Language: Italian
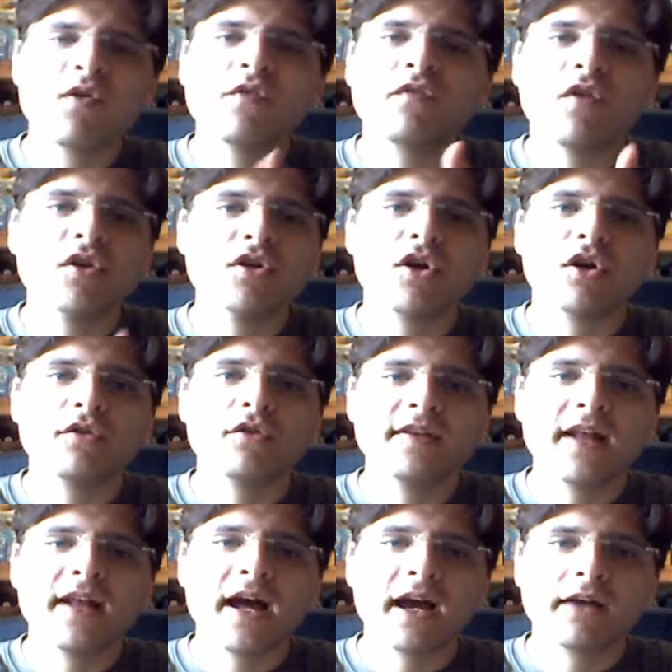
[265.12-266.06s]
Non voglio
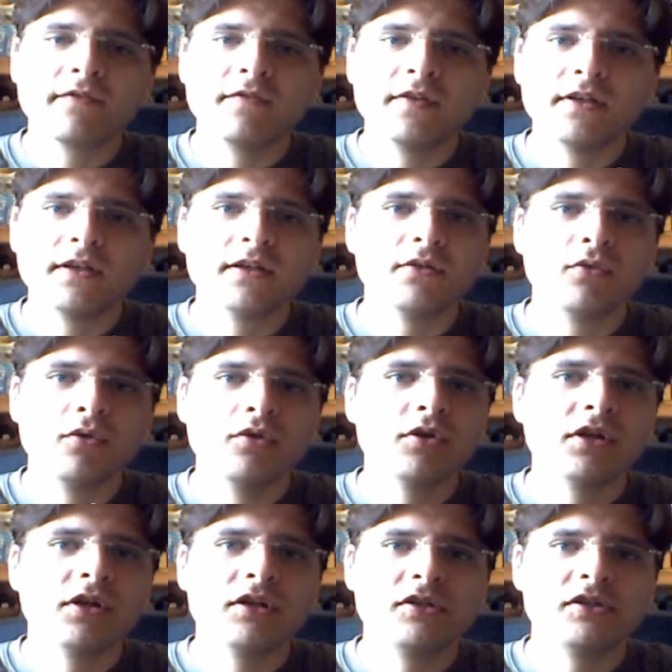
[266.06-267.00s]
rovinarvi
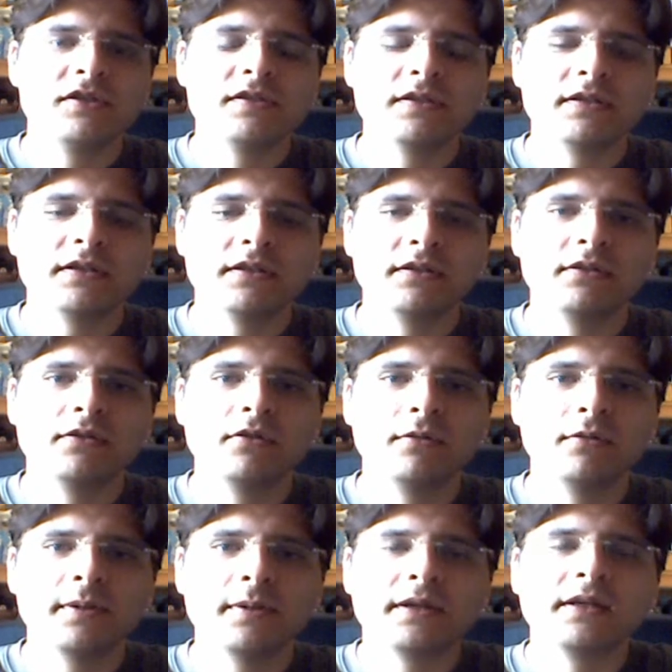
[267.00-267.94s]
quello che c'è
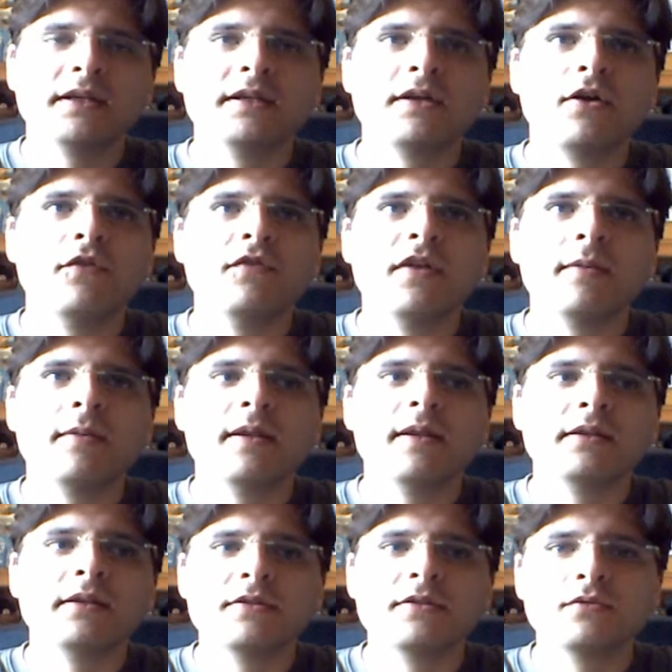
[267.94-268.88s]
scritto, perché
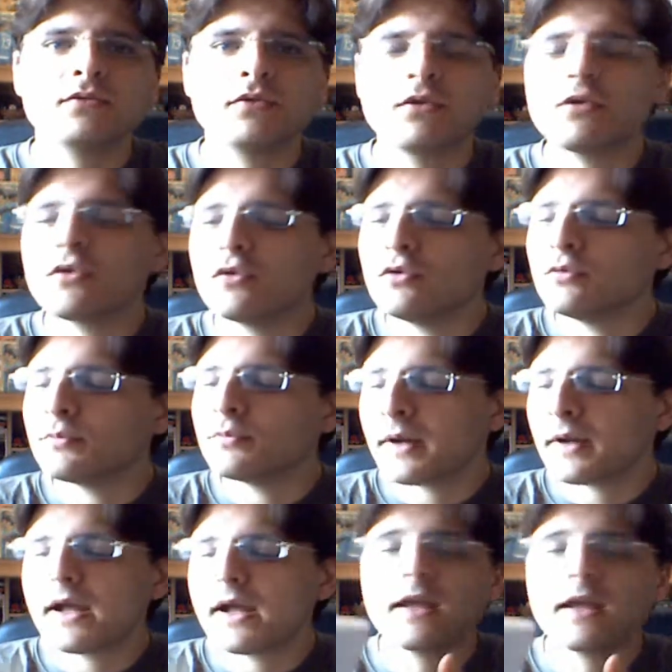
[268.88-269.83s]
ovviamente se uno lo
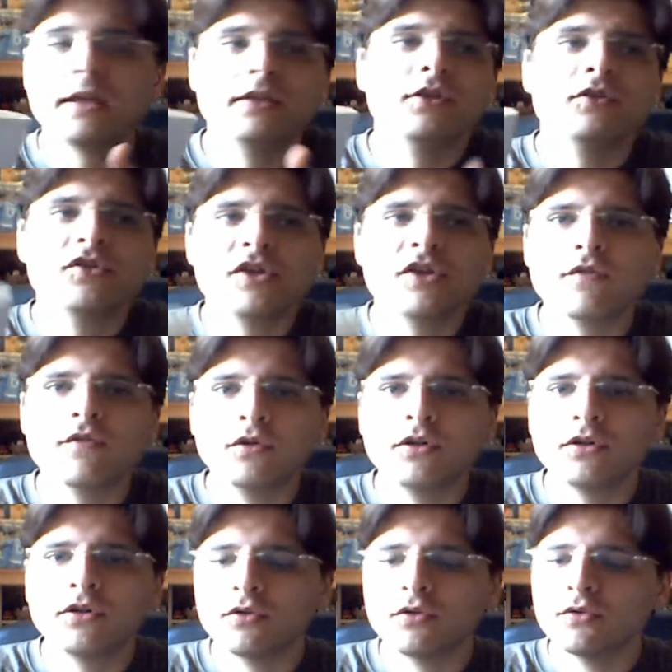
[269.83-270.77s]
compra e io già vi ho
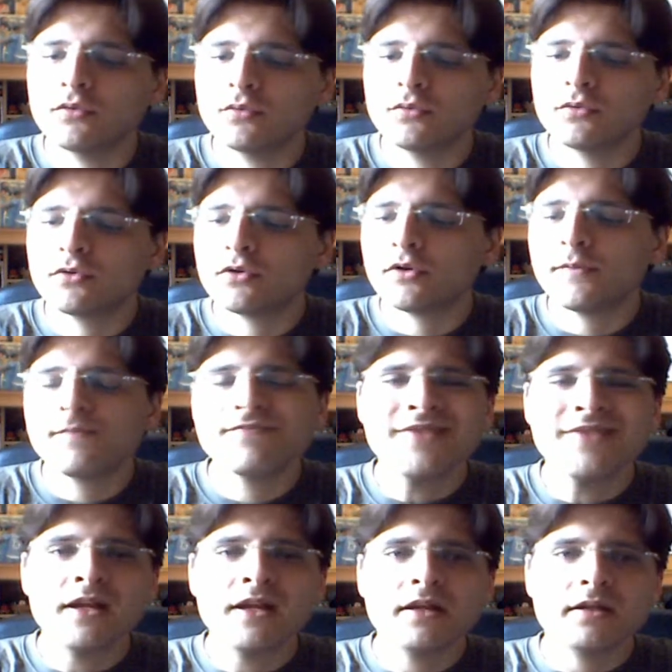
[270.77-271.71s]
detto tutto,
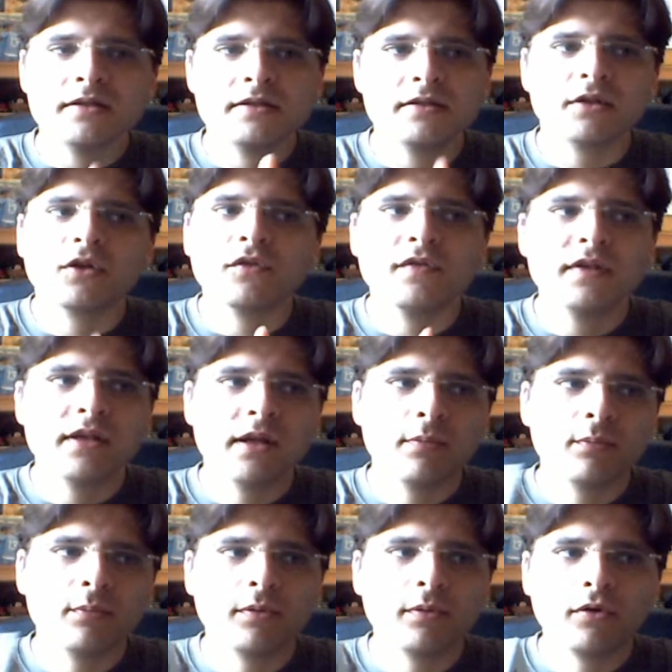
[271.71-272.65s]
si rovina
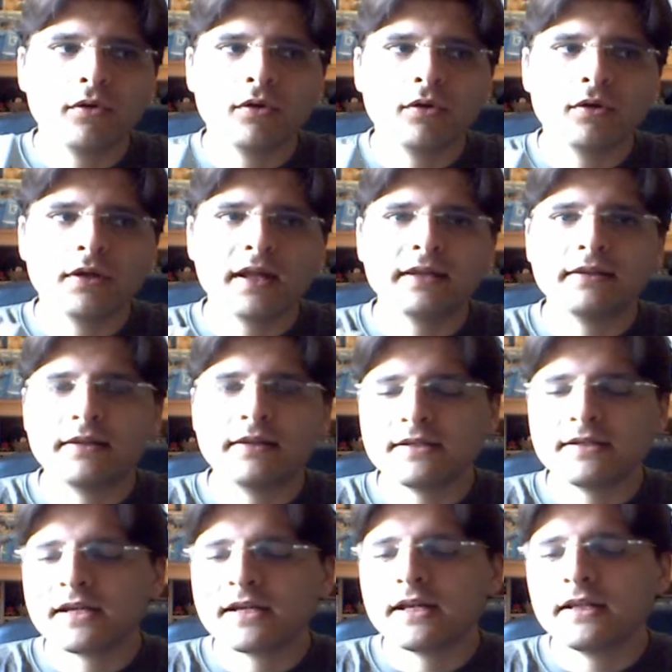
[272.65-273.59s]
un po'
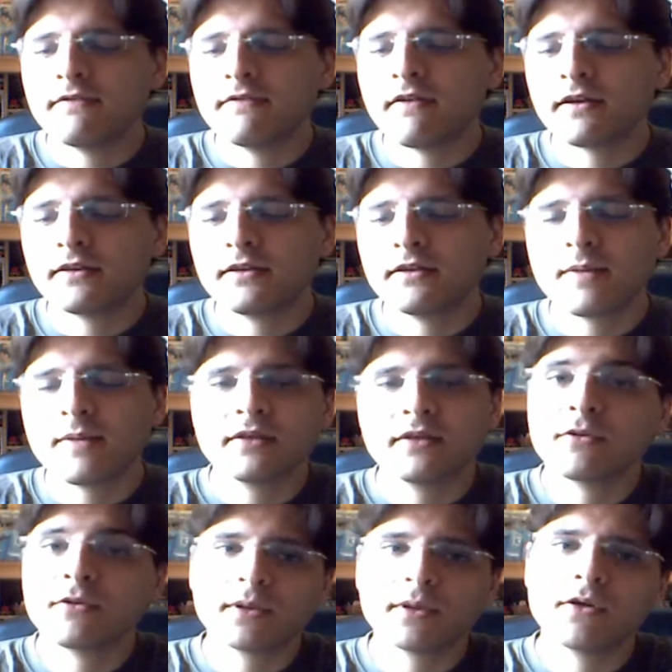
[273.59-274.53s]
l'attesa e il
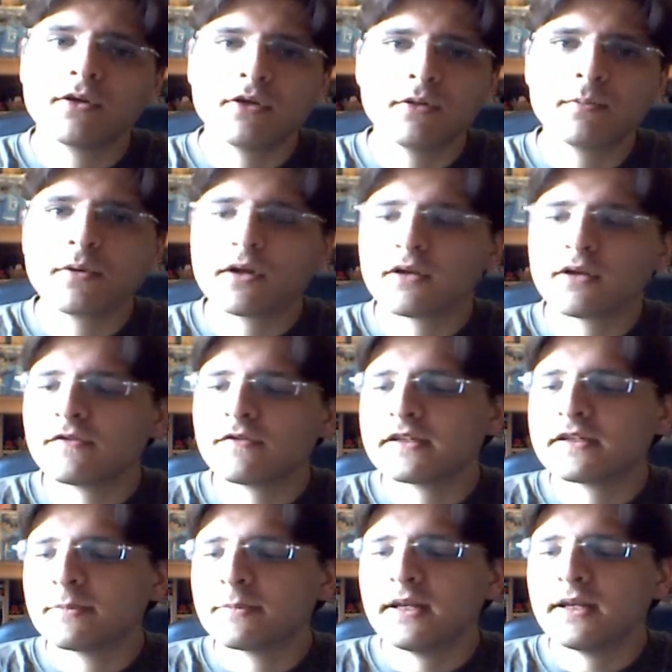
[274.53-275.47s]
divertimento, perché è un libro che
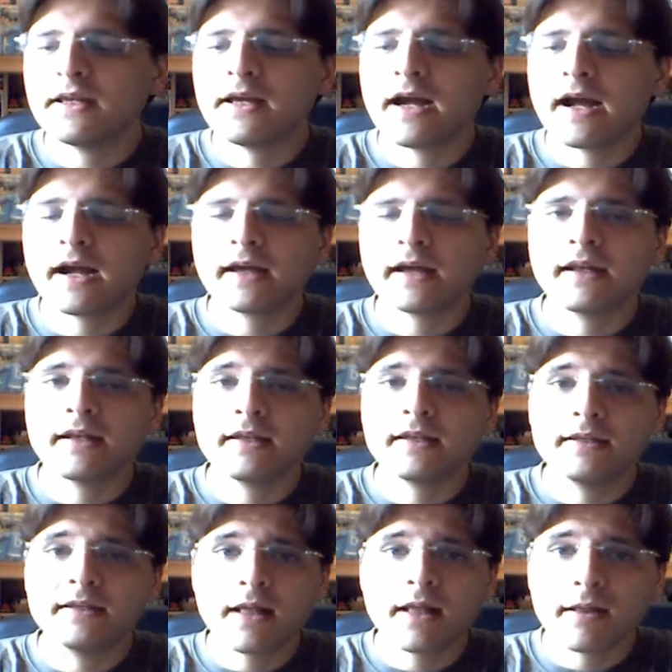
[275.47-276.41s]
fa sbellicare dal,
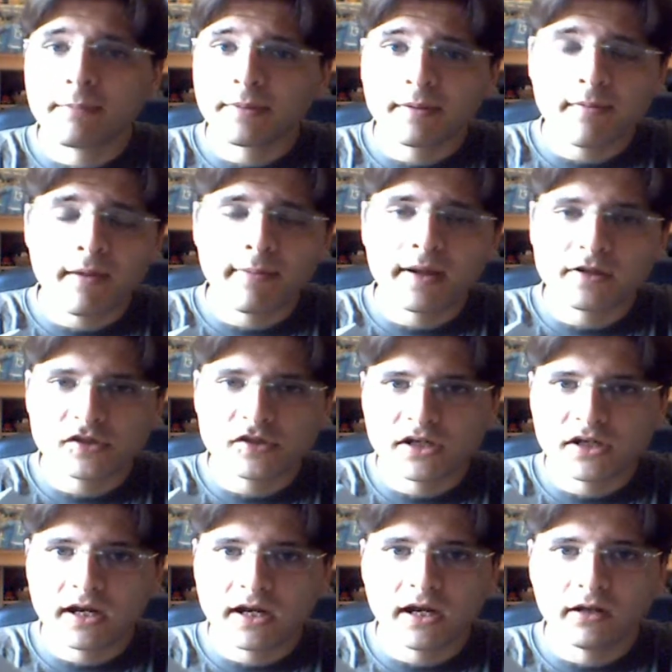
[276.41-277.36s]
dalla prima pagina